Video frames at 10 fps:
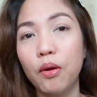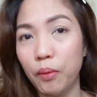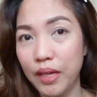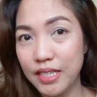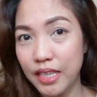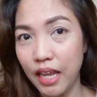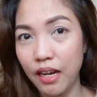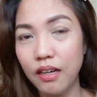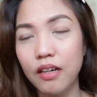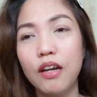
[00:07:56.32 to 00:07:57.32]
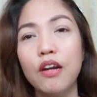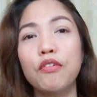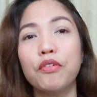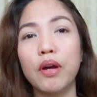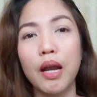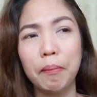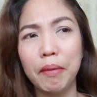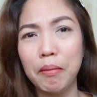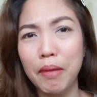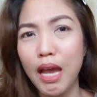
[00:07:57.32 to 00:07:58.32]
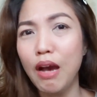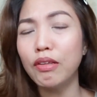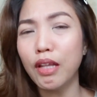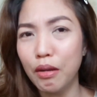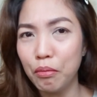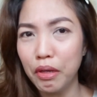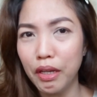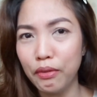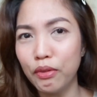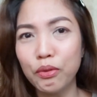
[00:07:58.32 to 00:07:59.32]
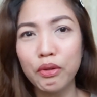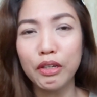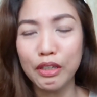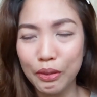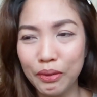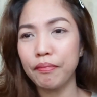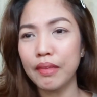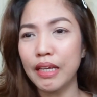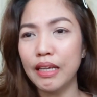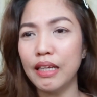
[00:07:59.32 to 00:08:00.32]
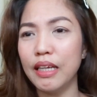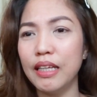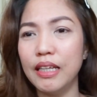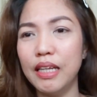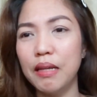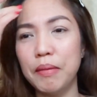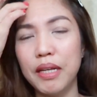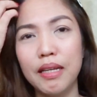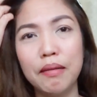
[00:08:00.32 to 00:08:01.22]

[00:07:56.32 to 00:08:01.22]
always there for helping me out. Alam mo na yun kung ano yun. Hindi naman